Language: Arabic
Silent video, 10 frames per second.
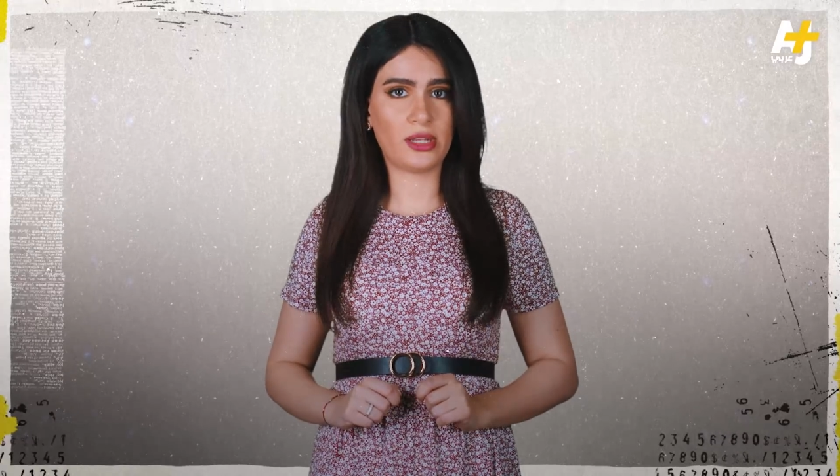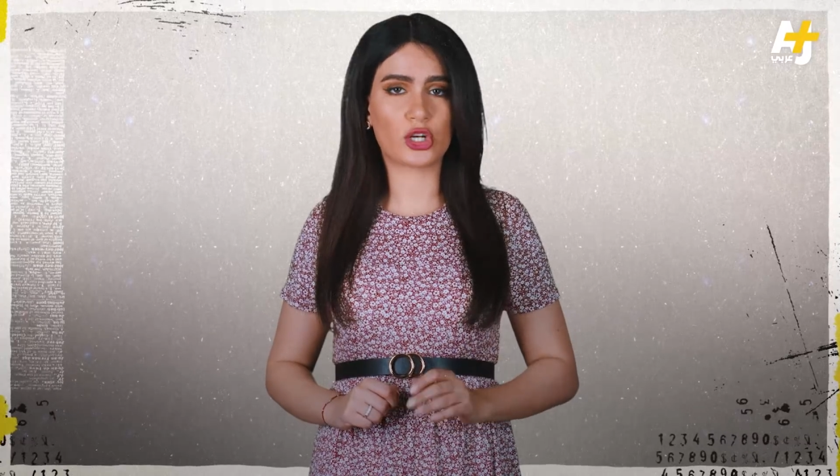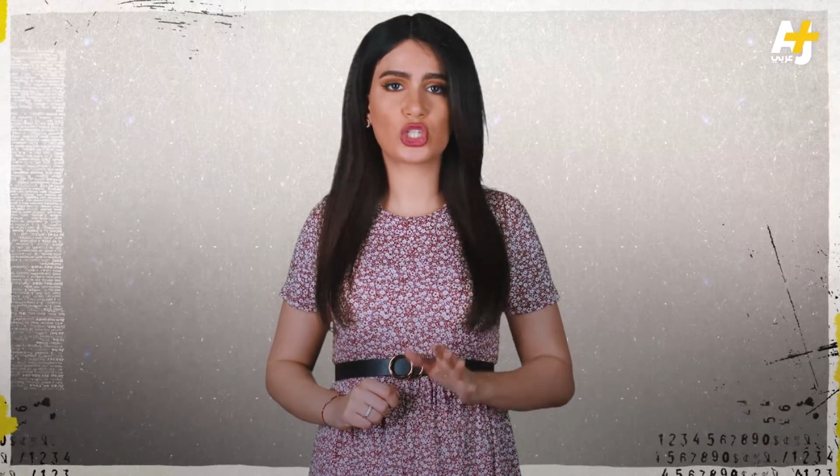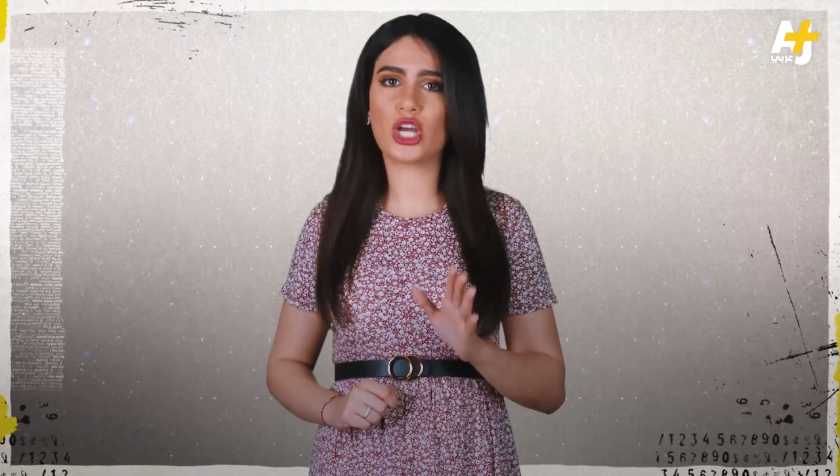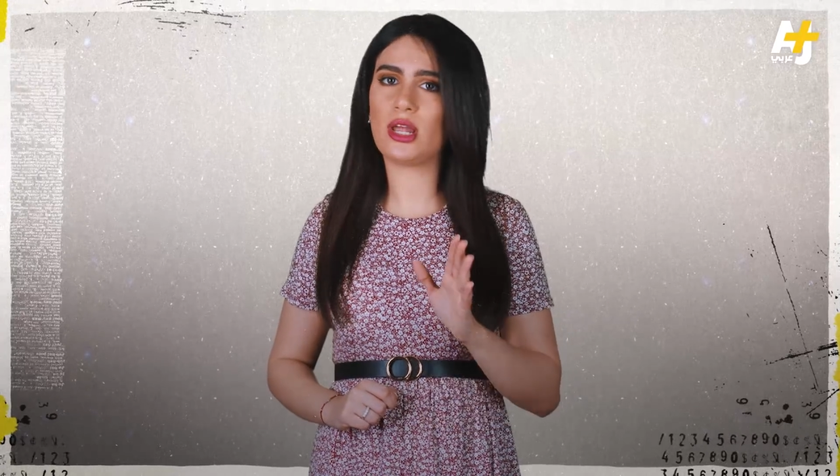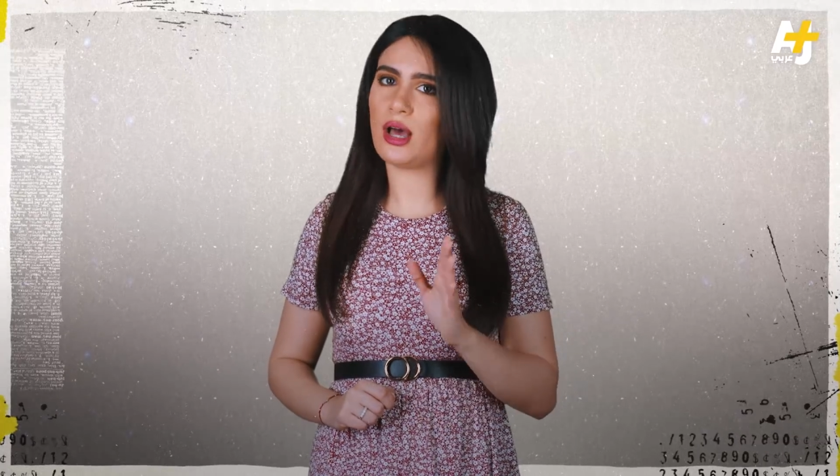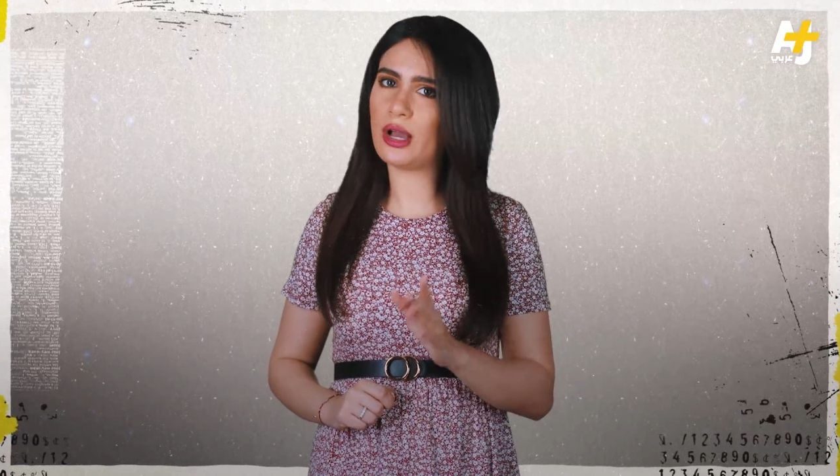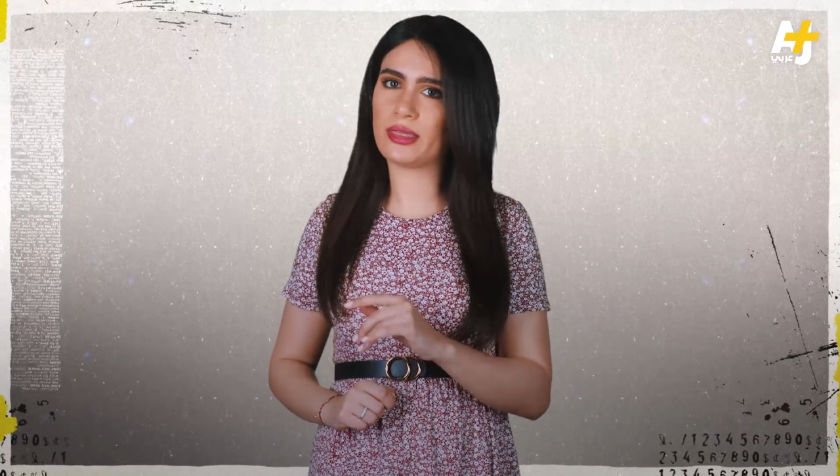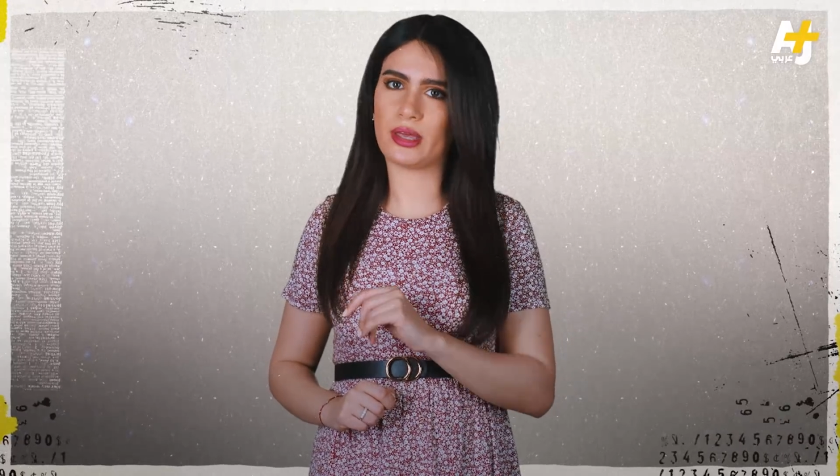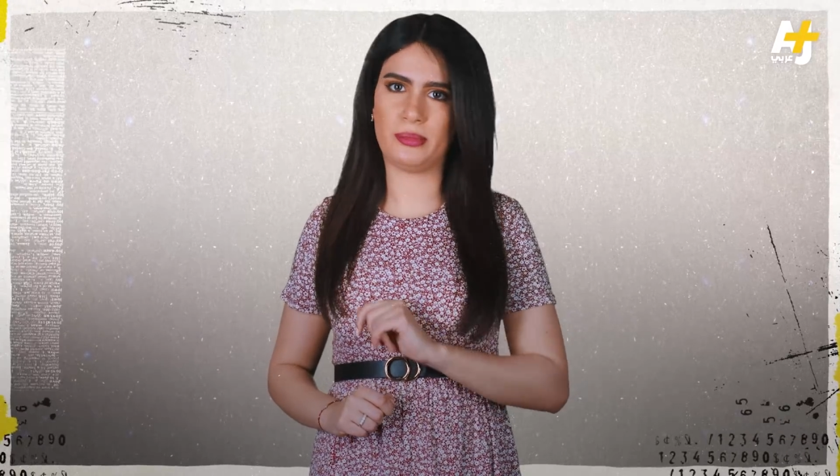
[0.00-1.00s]
الرجال
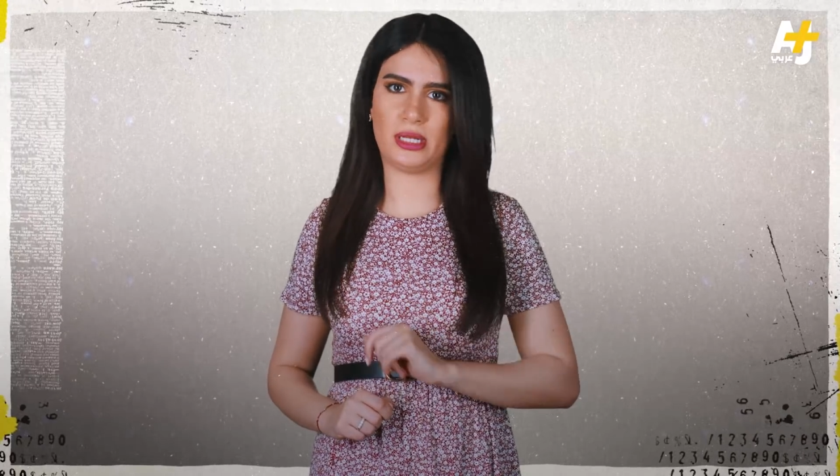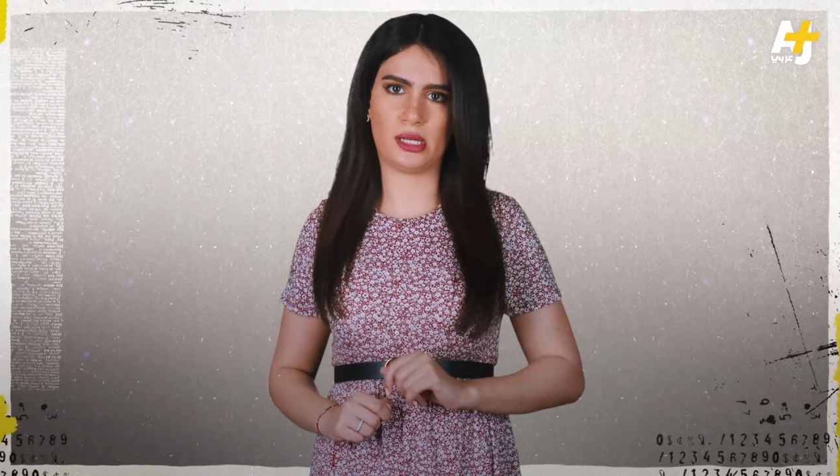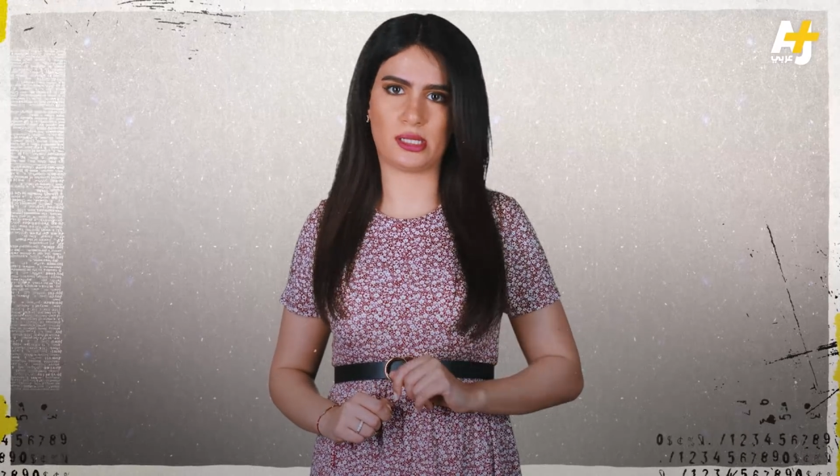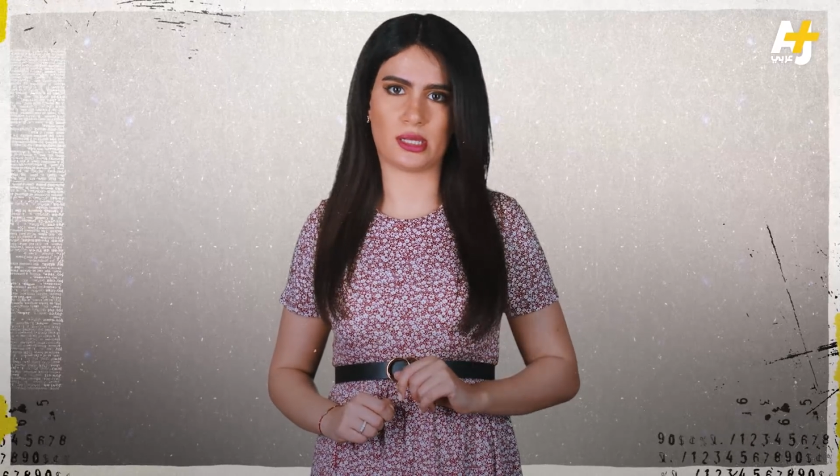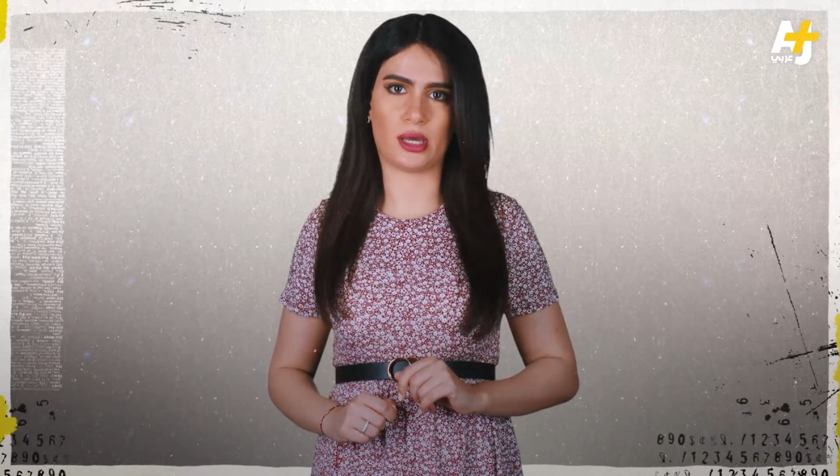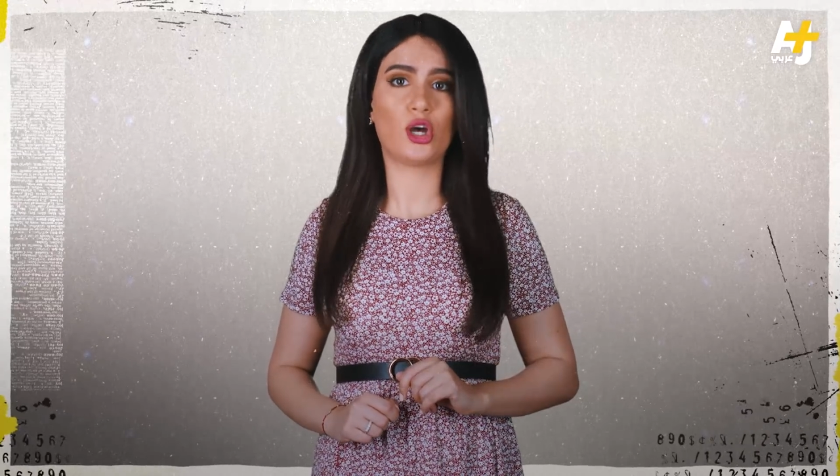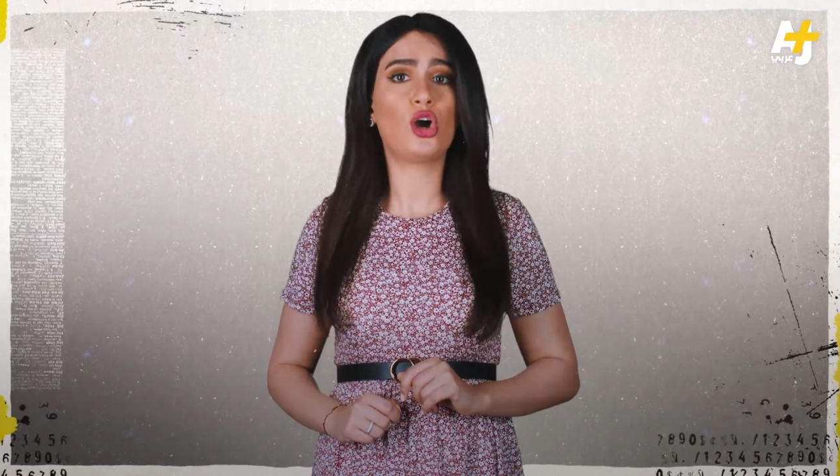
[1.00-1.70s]
اكثر من النساء